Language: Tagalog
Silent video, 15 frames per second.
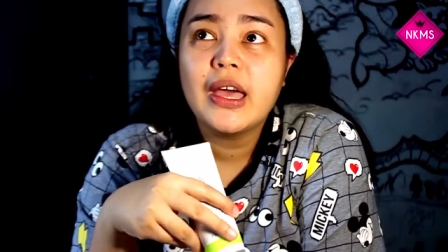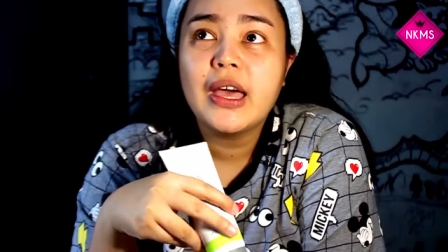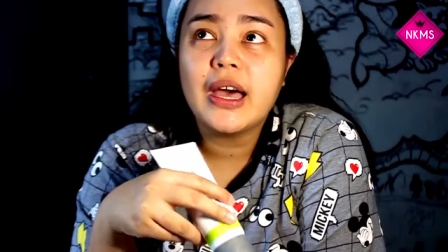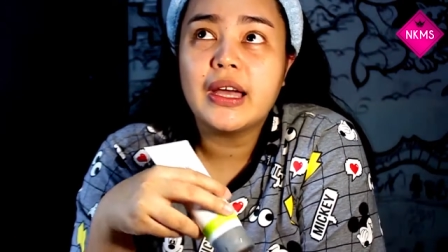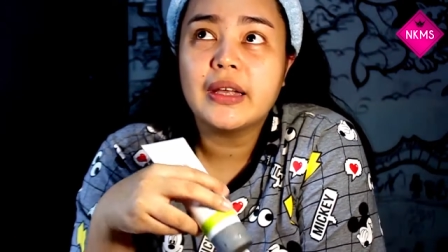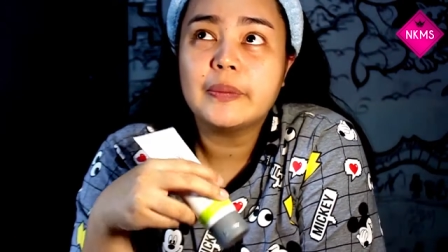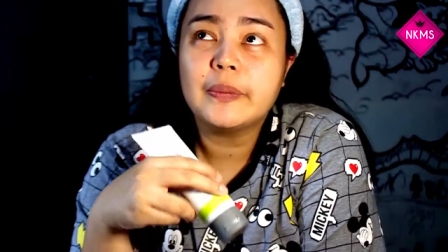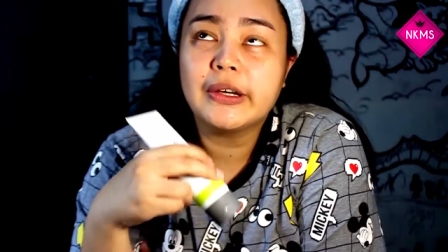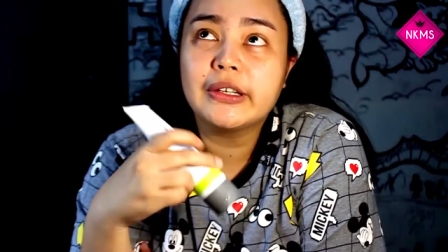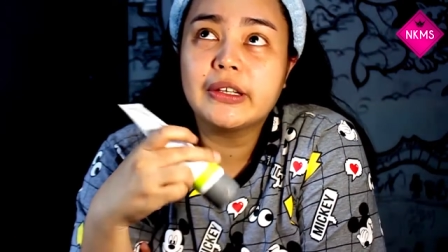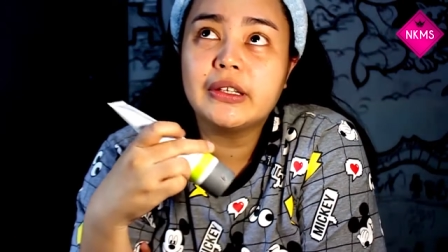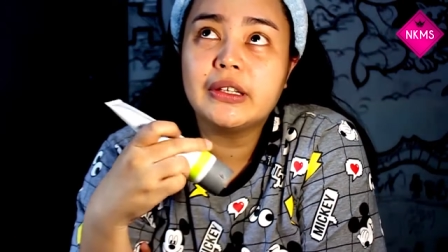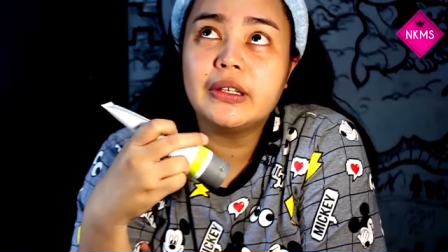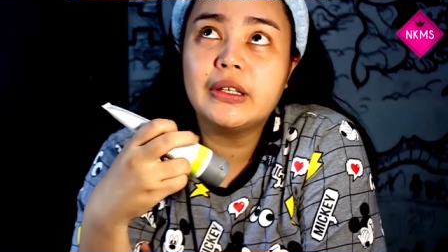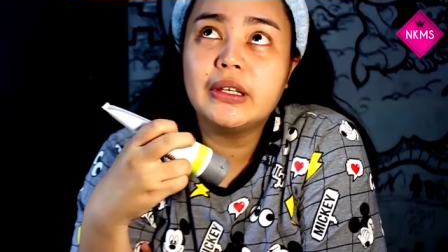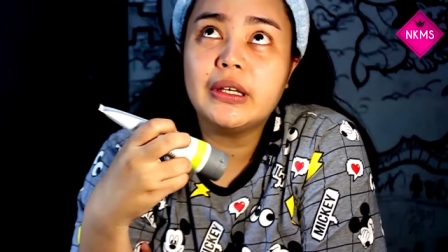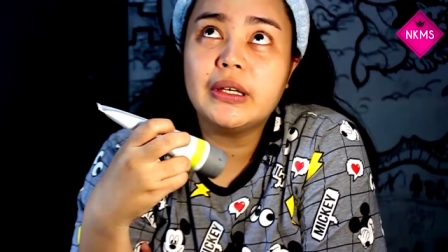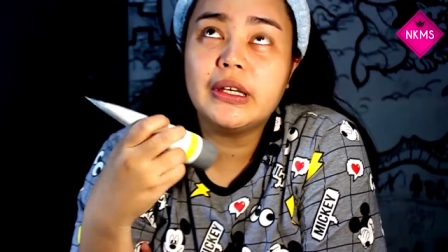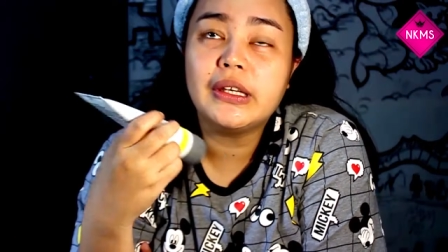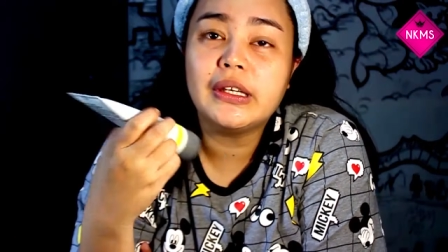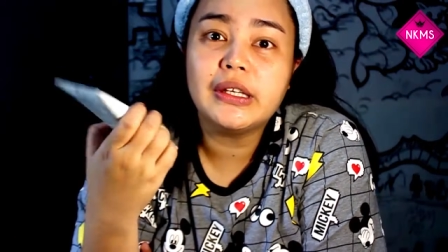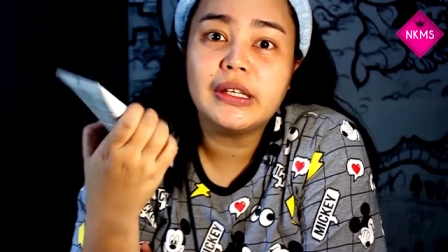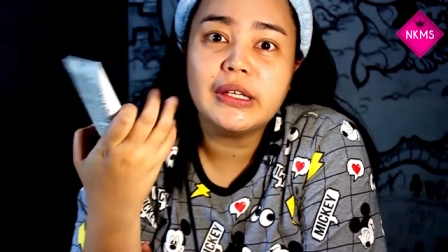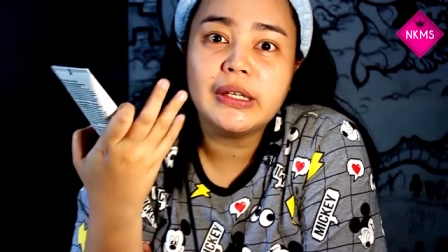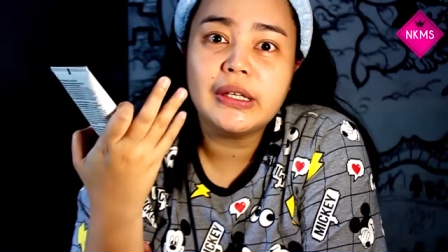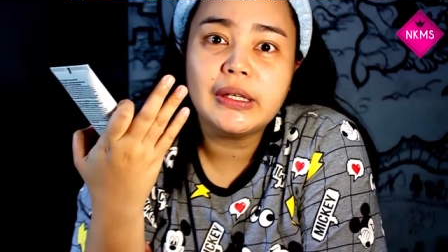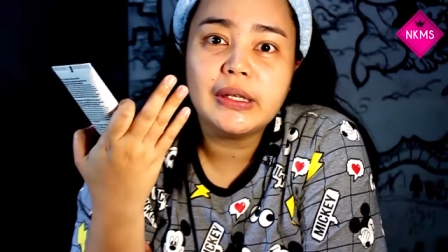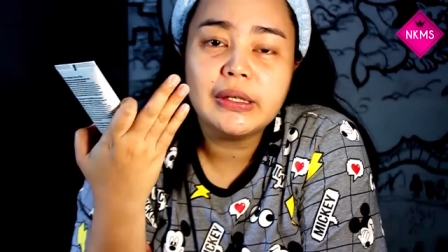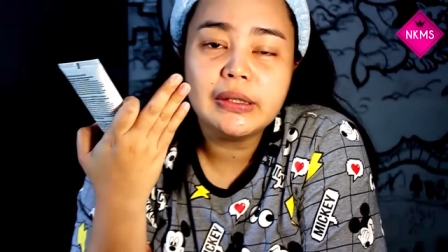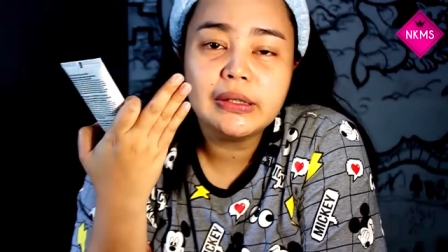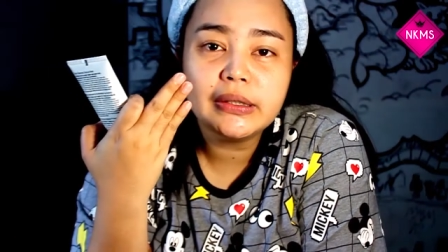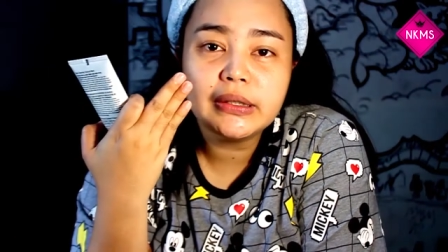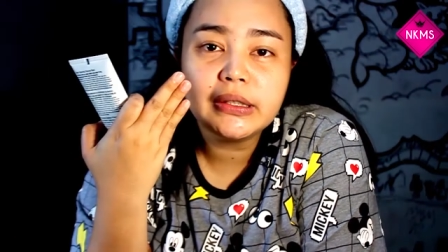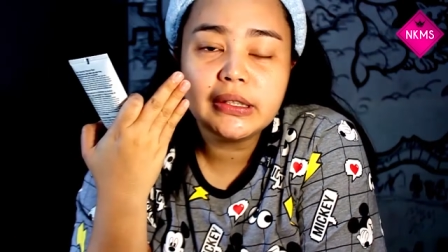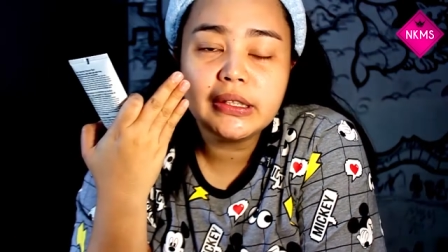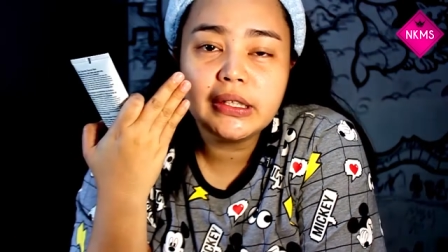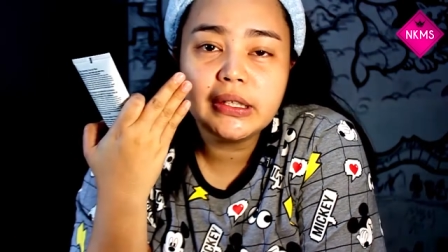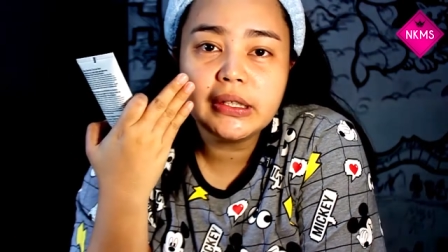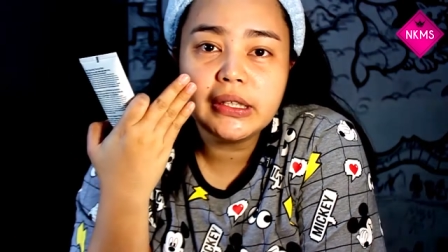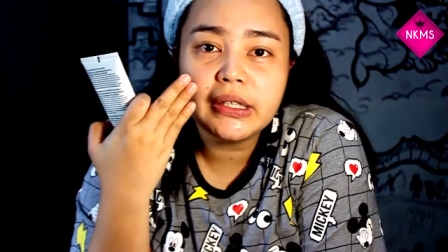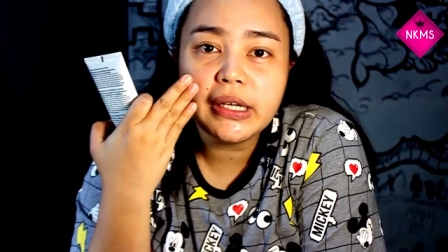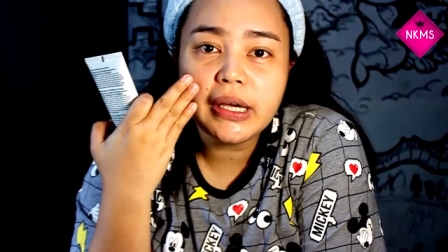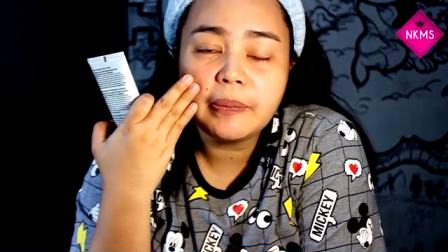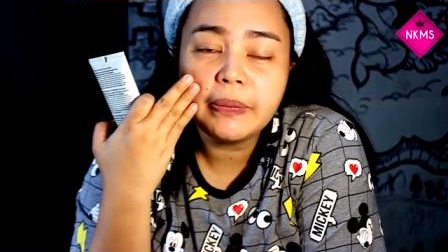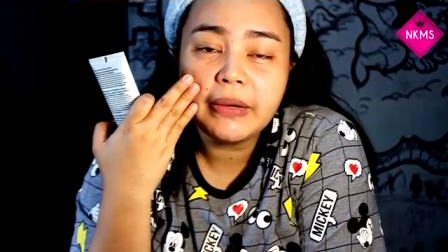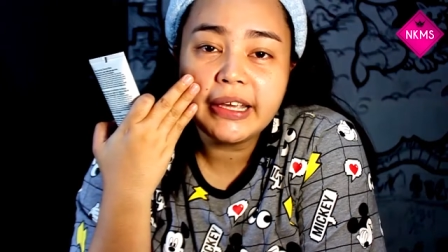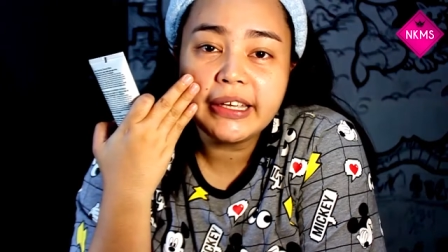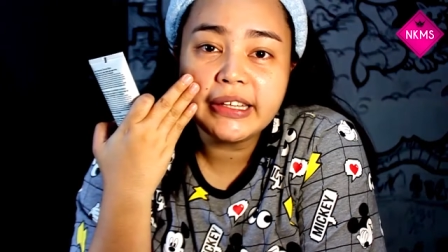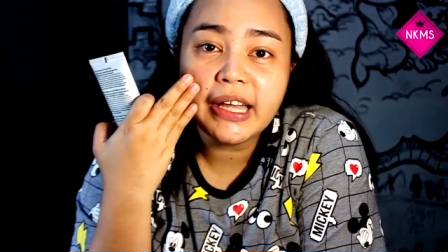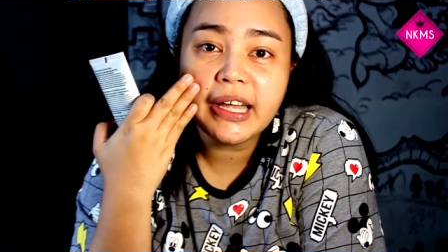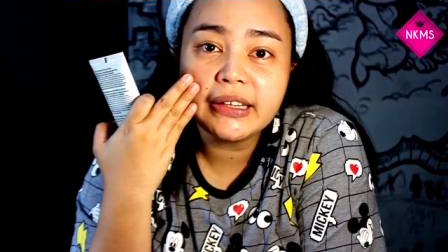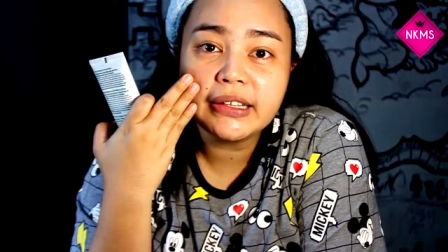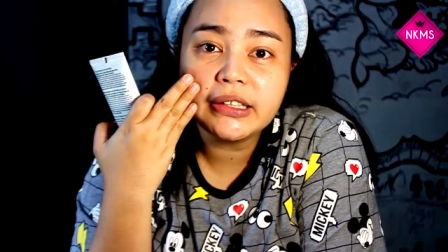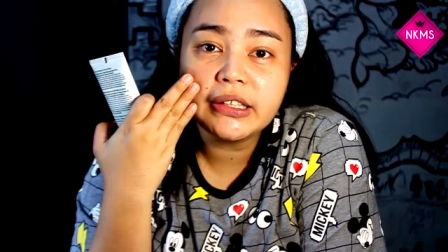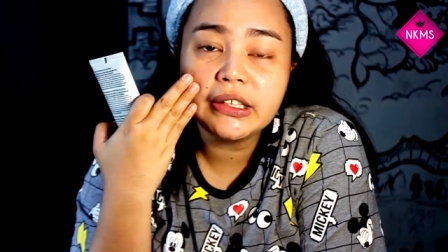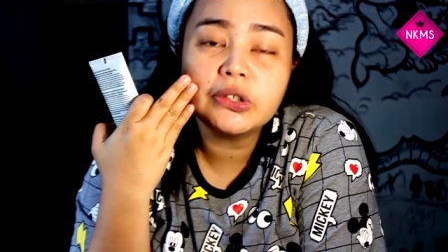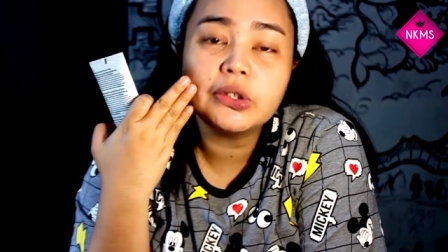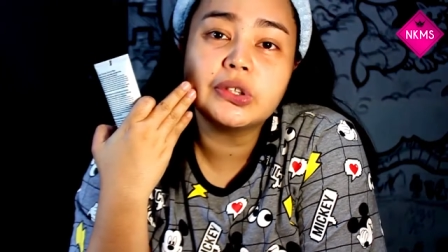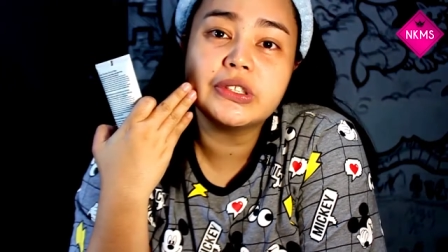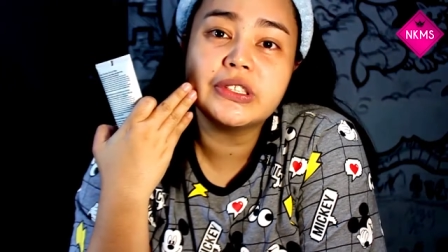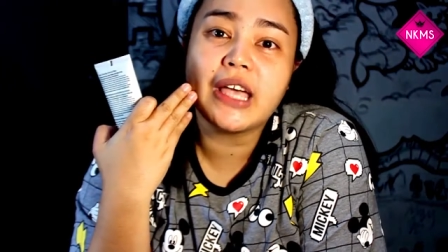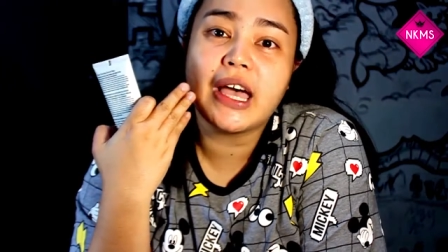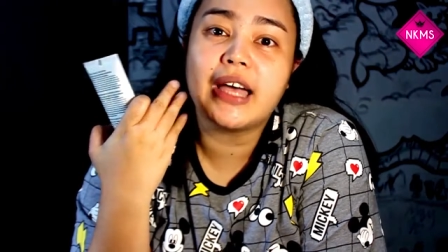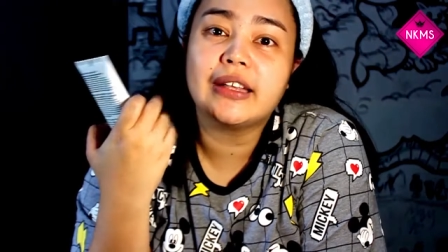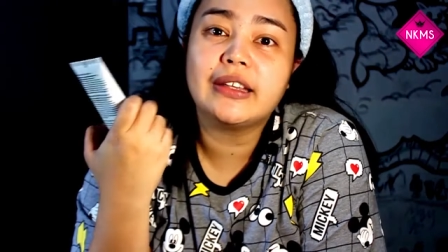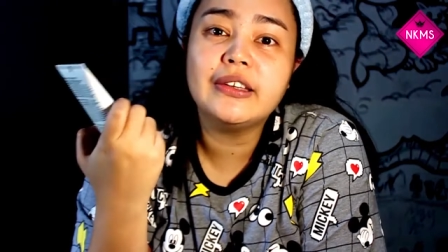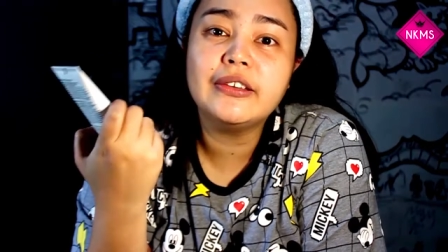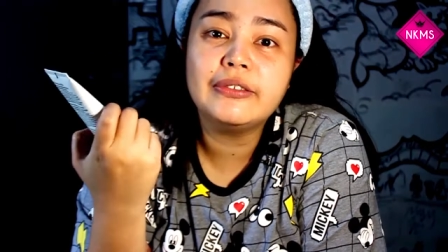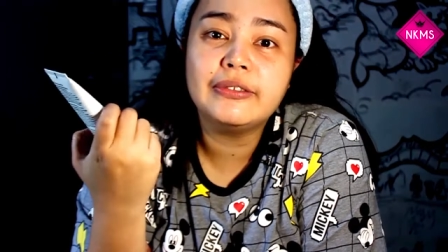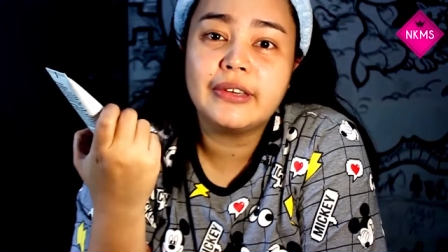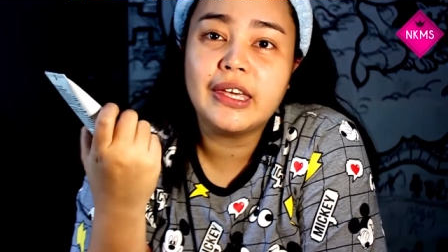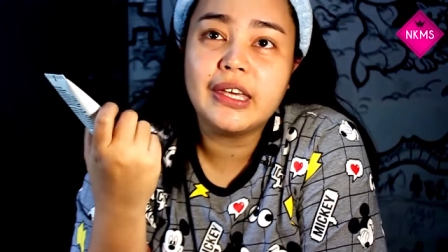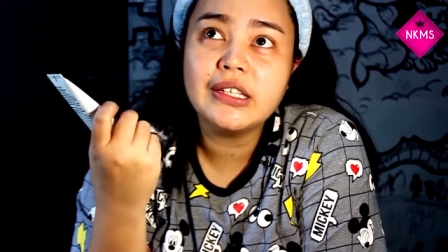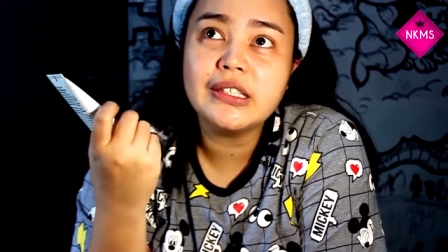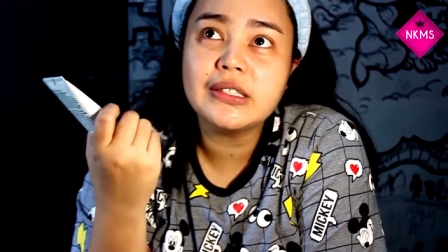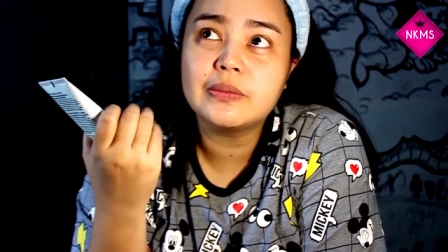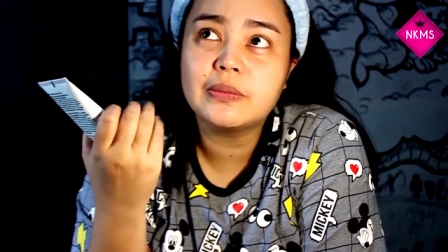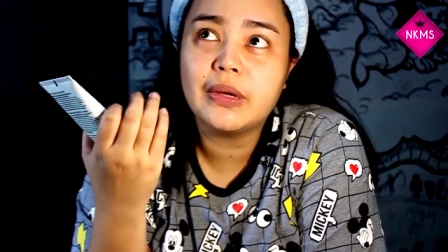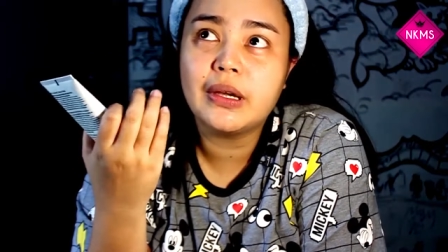At pag i ini-apply natin ito sa ating face,